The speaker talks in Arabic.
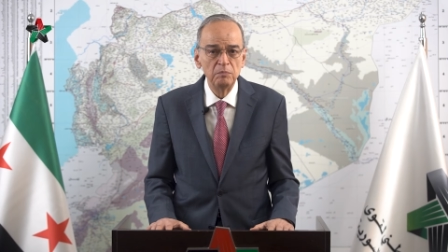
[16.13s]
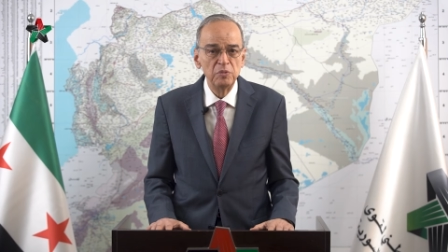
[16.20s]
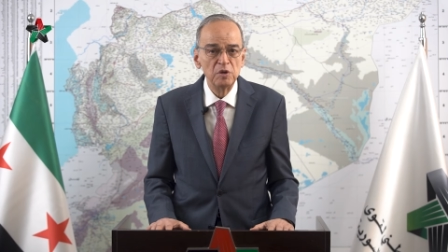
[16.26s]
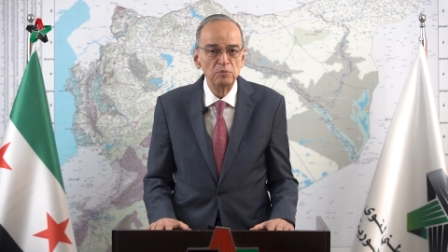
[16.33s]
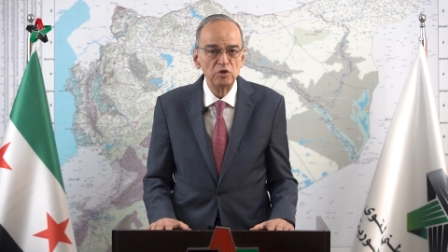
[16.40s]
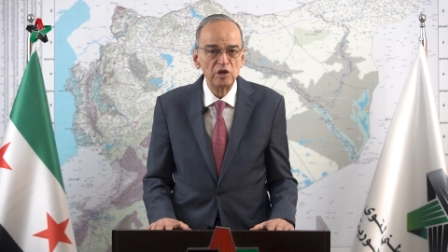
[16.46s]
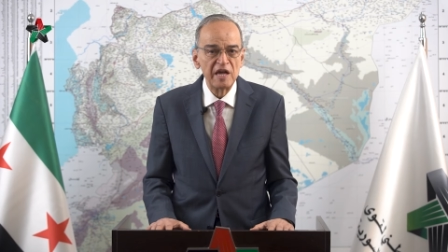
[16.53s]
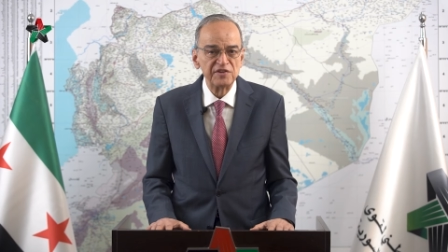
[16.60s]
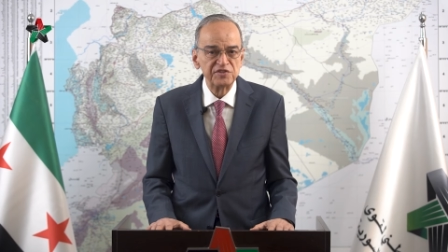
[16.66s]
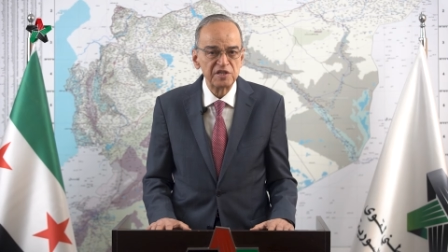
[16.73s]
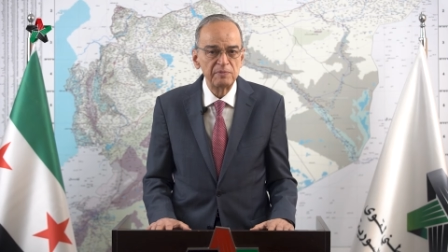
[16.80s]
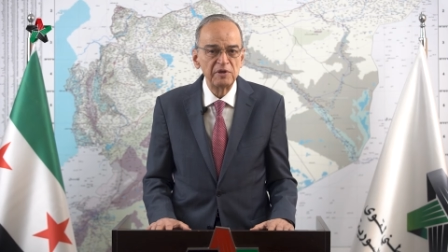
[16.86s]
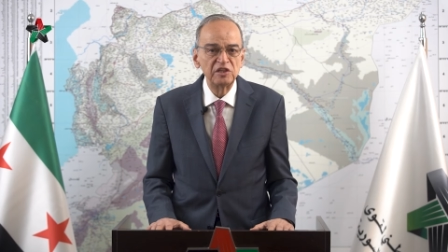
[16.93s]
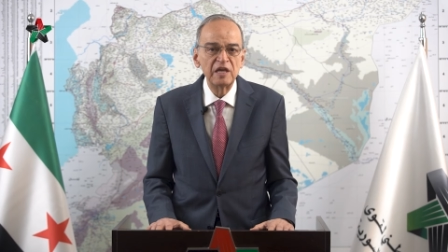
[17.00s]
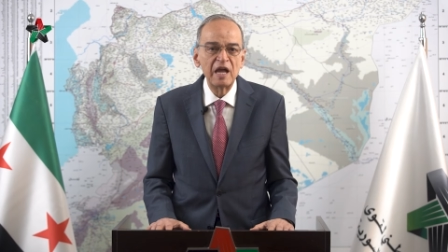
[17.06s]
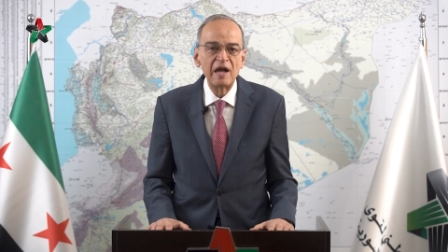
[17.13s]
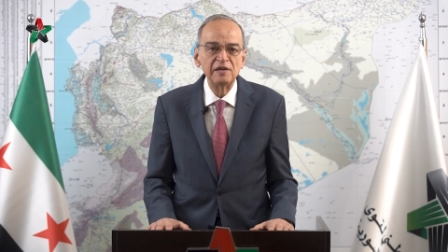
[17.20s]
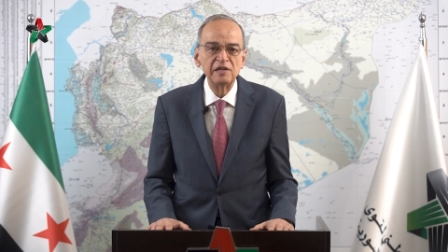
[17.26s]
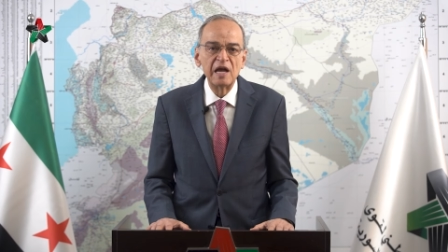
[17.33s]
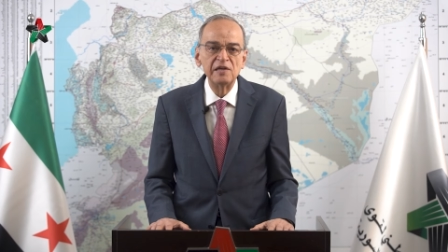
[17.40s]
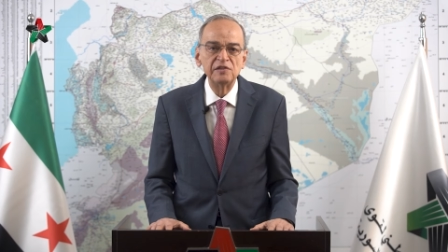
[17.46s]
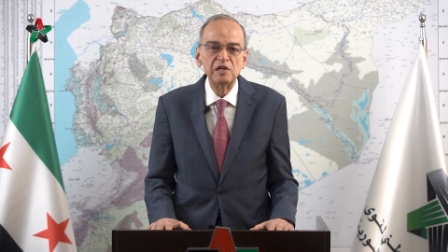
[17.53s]
بمناسبة
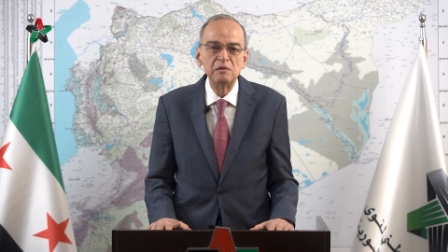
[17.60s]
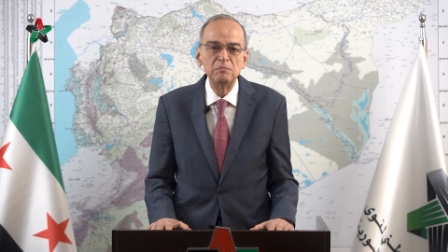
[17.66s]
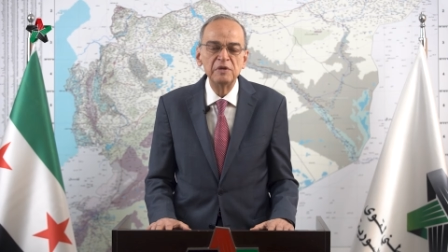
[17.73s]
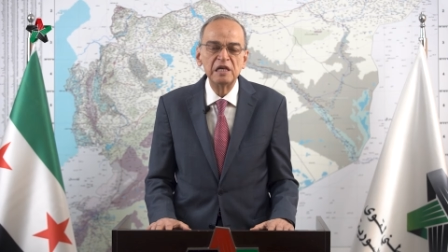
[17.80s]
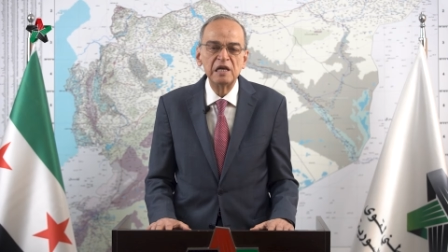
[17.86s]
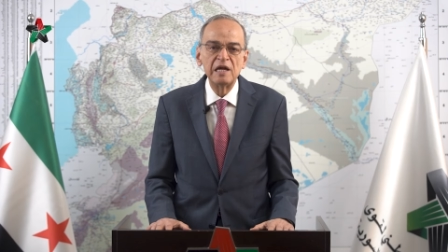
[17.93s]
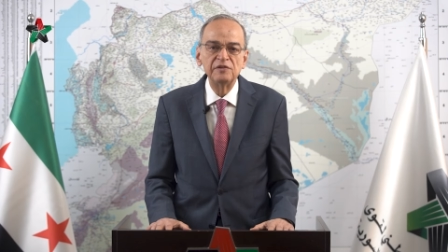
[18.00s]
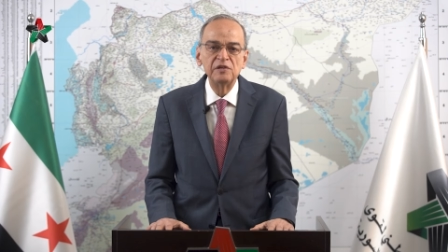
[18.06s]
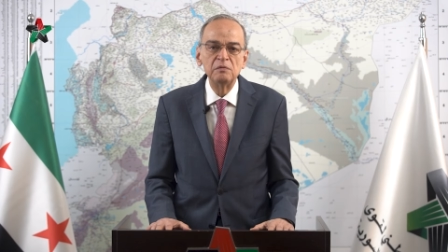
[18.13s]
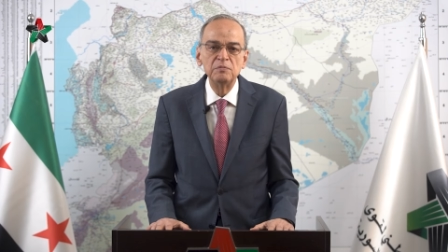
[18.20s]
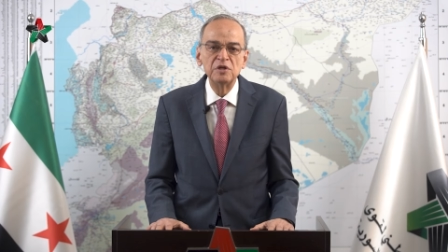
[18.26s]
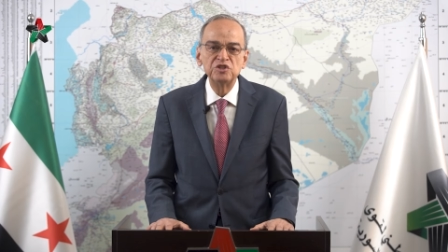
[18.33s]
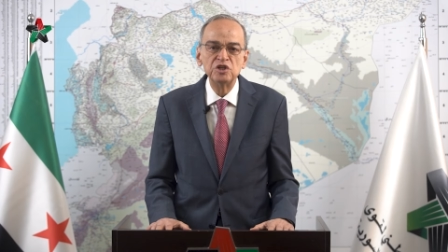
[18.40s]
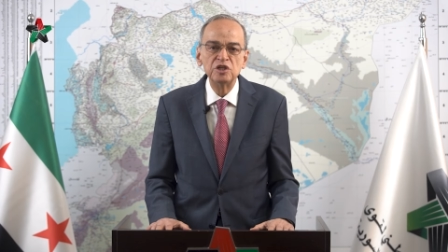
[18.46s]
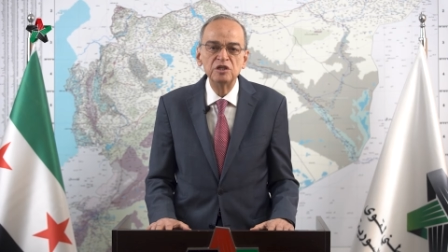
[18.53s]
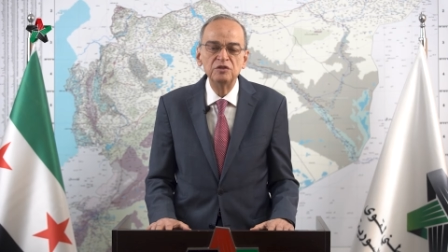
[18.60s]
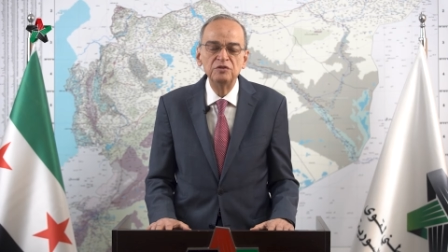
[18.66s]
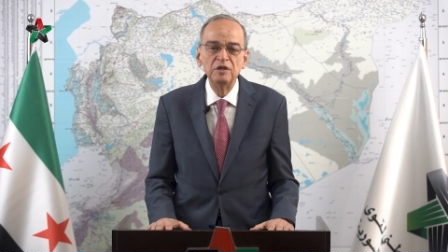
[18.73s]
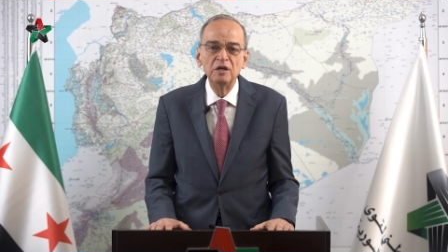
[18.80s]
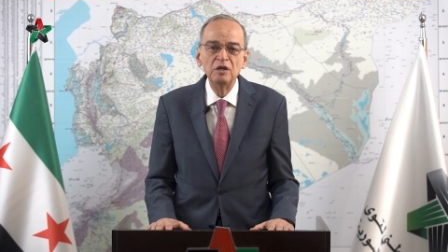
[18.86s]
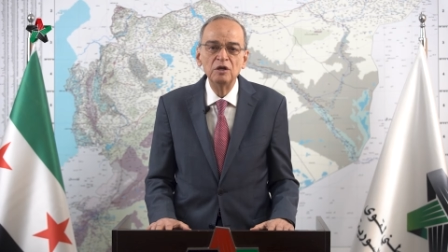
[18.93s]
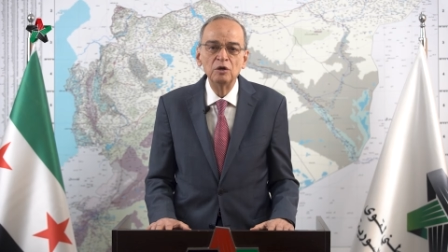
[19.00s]
أعياد الميلاد المجيد